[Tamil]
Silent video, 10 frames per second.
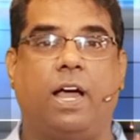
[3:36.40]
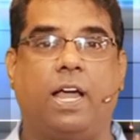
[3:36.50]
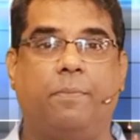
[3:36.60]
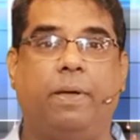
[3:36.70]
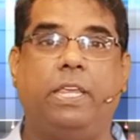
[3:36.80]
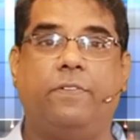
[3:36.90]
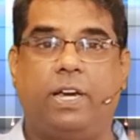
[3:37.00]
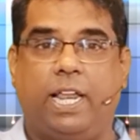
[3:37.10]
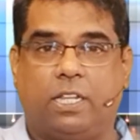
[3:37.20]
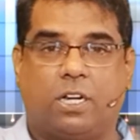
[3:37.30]
வாங்காமல்
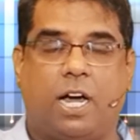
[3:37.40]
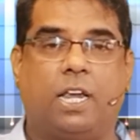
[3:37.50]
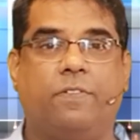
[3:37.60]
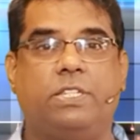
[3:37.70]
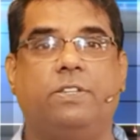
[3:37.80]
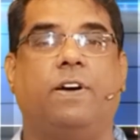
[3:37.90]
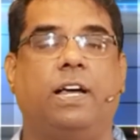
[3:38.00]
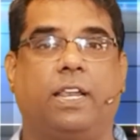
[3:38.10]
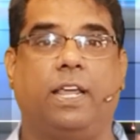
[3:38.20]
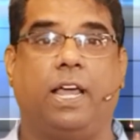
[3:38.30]
இவங்களே அந்த கார்டை வச்சு
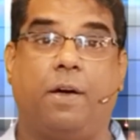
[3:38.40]
வாங்குற